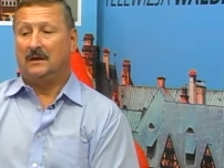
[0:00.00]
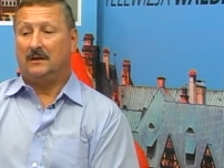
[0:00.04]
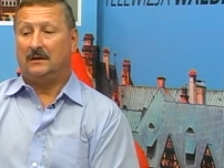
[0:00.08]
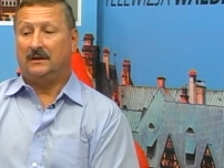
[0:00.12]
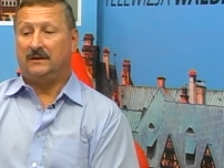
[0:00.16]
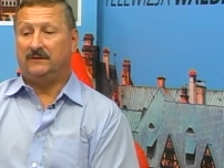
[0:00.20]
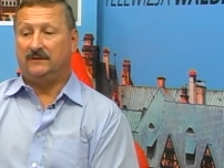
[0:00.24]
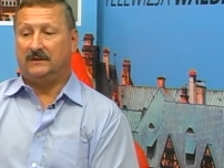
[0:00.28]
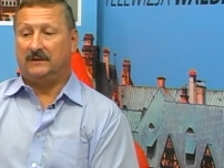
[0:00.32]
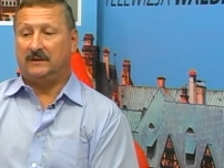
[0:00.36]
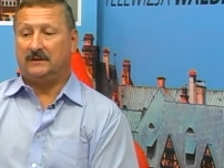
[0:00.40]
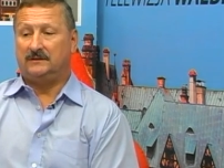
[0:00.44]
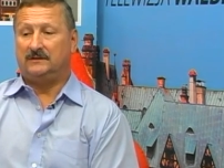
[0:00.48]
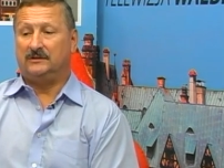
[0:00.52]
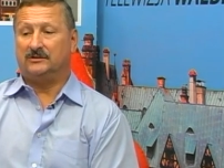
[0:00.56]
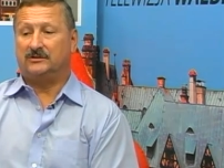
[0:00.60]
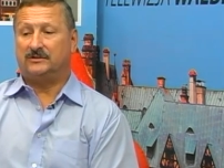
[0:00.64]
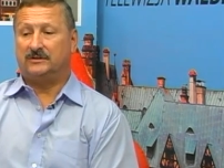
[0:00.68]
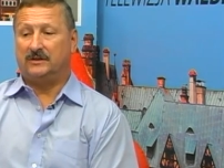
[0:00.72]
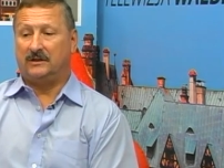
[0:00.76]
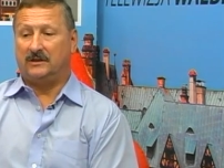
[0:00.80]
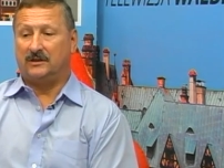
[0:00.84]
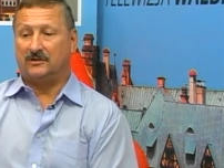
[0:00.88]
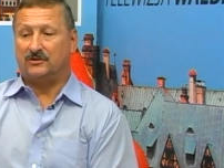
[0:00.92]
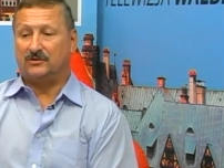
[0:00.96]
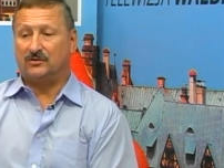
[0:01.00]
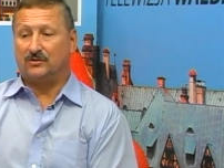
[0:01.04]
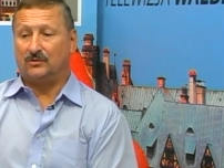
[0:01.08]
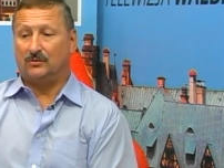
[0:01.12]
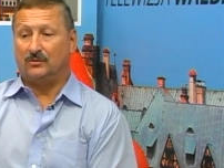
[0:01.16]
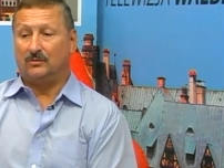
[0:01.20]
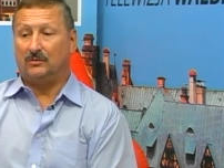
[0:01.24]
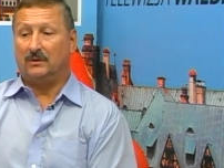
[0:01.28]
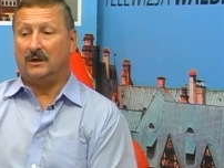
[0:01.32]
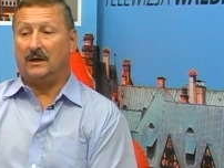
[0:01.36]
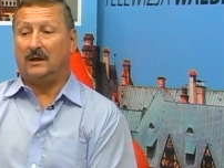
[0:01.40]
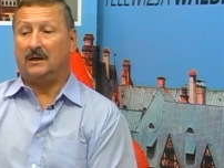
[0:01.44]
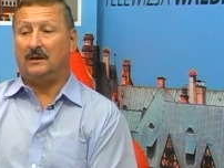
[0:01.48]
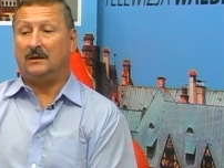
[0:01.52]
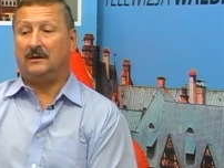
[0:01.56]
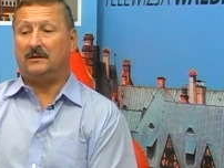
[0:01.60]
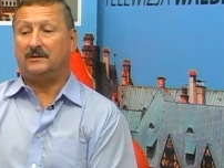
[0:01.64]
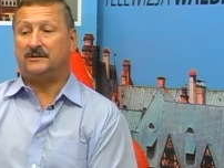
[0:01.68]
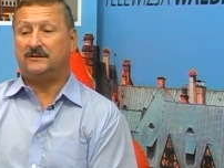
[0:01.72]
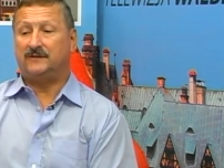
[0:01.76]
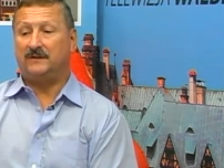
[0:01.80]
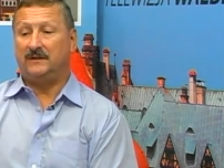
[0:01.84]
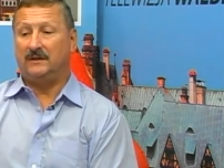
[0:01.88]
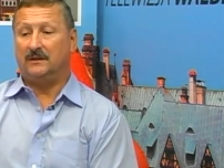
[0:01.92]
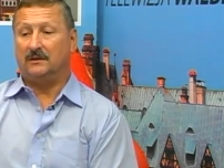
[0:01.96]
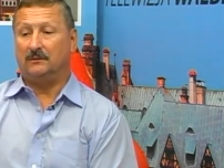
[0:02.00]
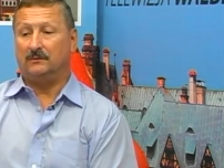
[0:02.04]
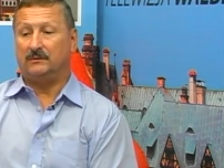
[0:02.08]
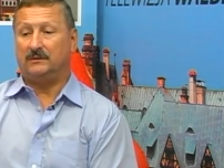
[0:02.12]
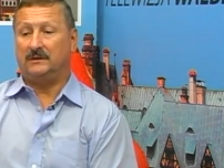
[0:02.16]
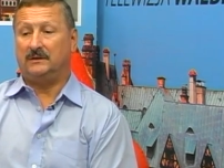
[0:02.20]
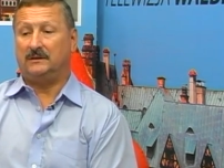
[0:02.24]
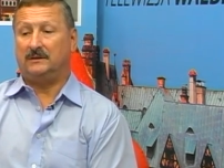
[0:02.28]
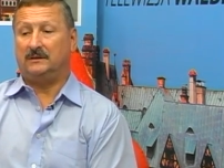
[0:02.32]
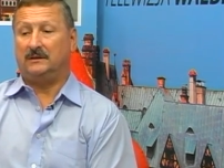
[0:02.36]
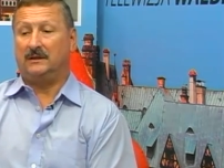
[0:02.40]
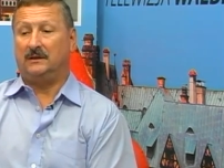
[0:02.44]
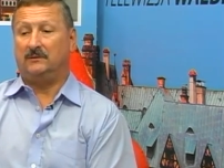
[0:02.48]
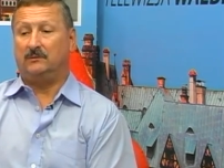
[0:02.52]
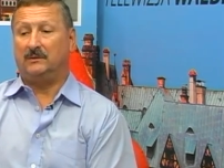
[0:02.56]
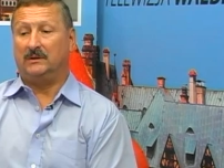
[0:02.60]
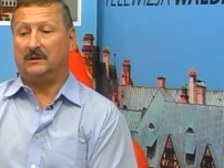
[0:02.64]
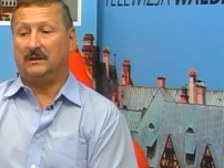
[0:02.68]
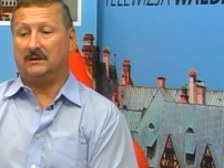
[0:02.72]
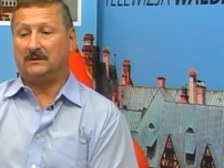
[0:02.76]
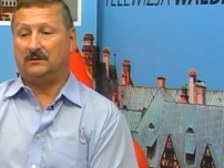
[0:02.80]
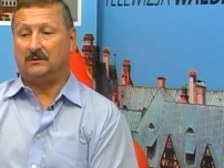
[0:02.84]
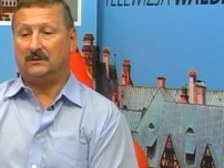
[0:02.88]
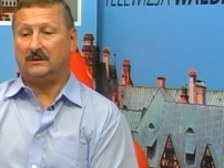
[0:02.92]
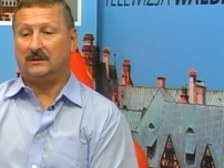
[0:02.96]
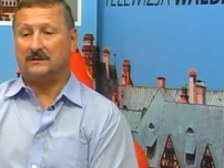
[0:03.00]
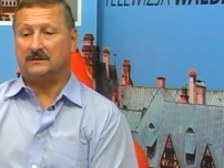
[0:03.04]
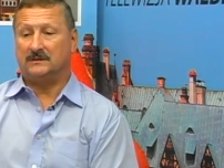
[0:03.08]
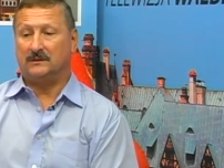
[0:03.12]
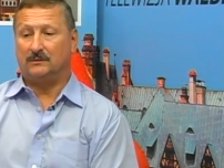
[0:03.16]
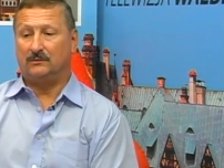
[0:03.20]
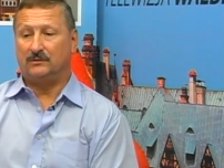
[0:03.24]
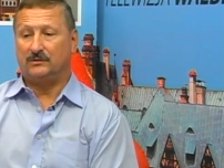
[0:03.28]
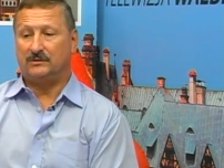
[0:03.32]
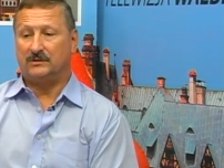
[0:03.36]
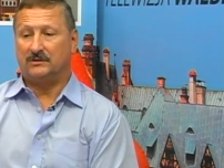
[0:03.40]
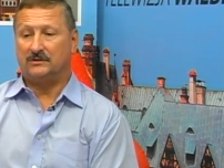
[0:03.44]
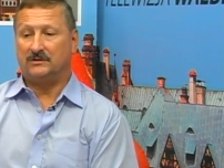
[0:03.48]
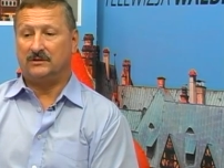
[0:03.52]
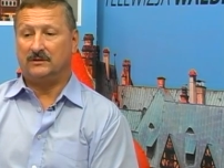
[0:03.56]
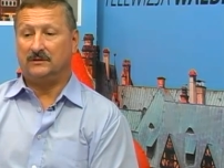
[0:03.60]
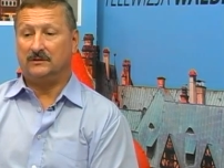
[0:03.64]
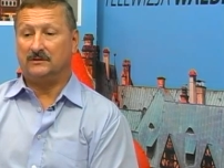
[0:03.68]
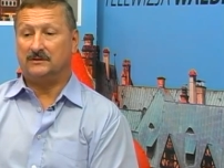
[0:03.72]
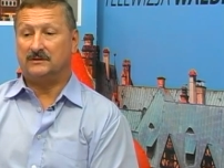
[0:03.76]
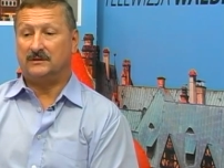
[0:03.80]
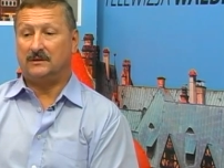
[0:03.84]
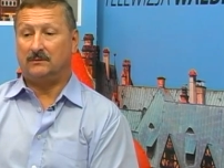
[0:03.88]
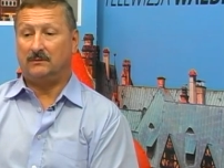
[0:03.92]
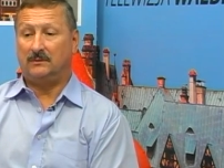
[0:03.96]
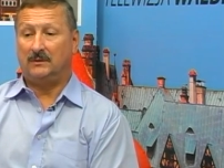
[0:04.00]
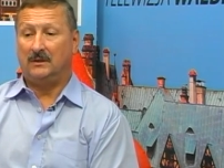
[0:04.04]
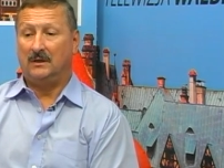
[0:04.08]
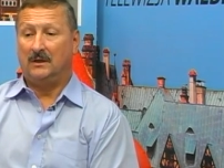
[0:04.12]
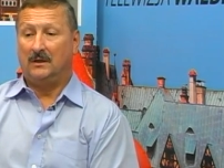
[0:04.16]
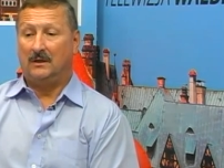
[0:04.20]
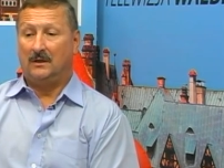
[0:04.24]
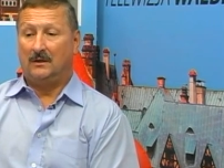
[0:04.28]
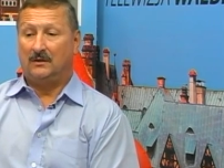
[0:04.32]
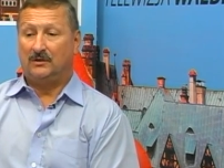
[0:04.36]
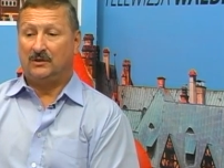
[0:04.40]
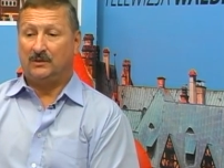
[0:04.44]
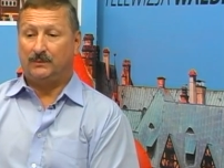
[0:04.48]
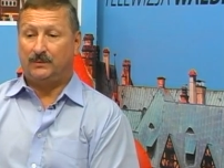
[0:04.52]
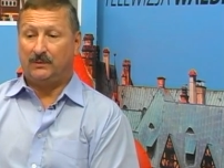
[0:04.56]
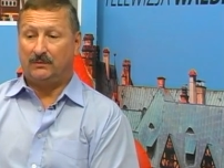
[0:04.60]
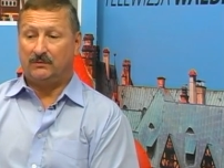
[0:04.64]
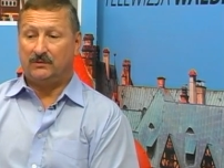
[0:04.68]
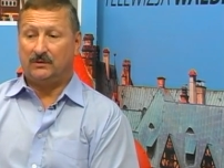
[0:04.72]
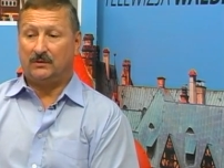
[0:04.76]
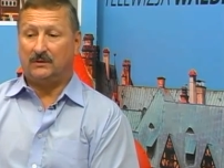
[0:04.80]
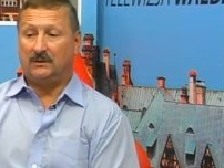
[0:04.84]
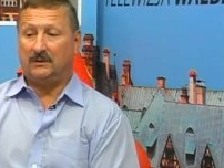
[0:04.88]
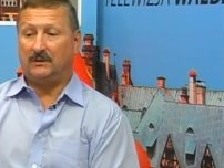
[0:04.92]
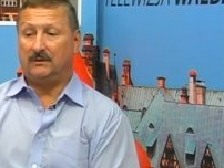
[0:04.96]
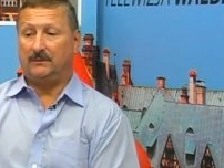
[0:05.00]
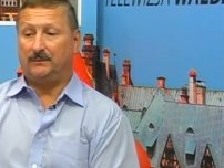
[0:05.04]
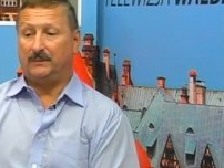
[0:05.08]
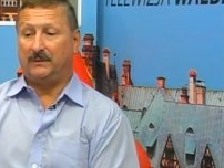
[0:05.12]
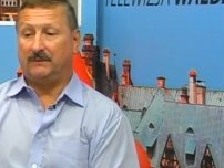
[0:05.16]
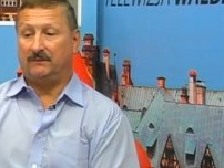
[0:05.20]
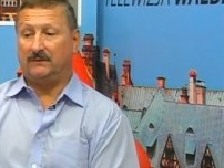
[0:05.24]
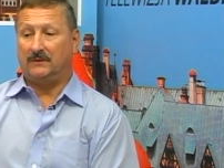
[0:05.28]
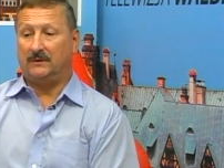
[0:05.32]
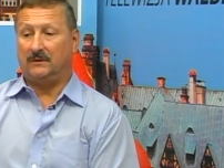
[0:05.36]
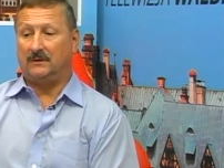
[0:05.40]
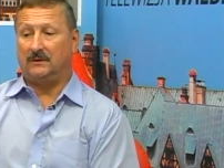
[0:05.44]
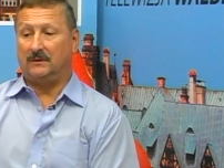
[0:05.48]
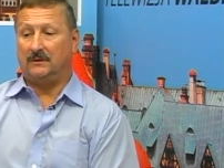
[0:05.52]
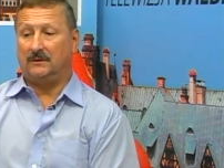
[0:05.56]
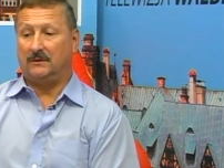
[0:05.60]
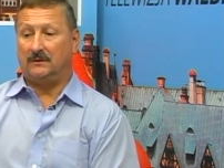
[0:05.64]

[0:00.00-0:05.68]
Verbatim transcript: likwidacji czterech szkół, ale z chwilą, kiedy dajmy na to, okazało się, że nie zostały dopełnione pewne,